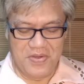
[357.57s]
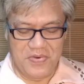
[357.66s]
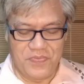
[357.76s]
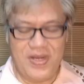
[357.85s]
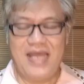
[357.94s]

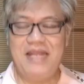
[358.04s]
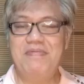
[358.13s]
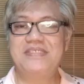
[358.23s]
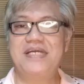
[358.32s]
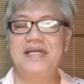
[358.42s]
wala
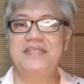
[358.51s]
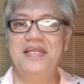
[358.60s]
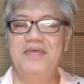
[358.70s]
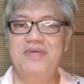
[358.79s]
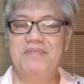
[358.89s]
naman sa kanila
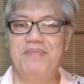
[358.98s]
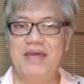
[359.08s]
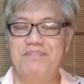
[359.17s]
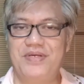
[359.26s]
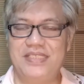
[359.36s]
yung mga
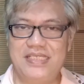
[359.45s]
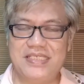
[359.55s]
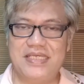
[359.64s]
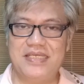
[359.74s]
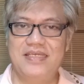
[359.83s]
properties
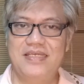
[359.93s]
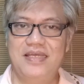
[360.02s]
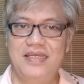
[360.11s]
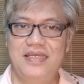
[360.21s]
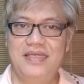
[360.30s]
eh.
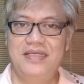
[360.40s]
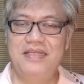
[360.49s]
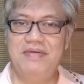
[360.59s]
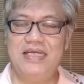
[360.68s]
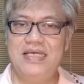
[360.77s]
Di
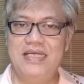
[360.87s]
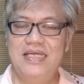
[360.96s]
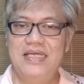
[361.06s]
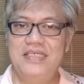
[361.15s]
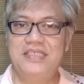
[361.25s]
ba?
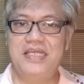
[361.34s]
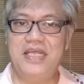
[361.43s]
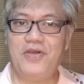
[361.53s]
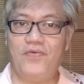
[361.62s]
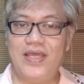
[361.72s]

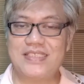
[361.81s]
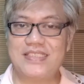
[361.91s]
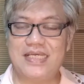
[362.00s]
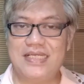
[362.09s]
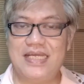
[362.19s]

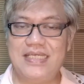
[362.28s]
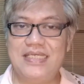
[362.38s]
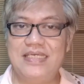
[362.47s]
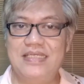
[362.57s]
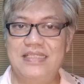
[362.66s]
Sinequester nga
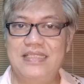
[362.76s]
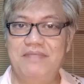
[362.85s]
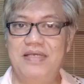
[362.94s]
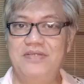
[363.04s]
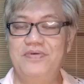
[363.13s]
eh. Di
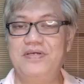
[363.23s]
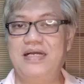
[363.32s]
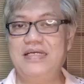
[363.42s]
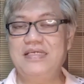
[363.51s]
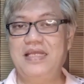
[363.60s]
ba nung
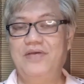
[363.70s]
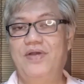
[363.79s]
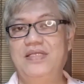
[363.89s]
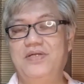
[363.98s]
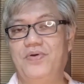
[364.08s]
ang ginawa
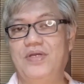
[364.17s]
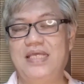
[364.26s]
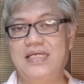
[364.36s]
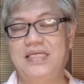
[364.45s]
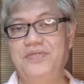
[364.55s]
ni Cory
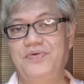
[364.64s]
Aquino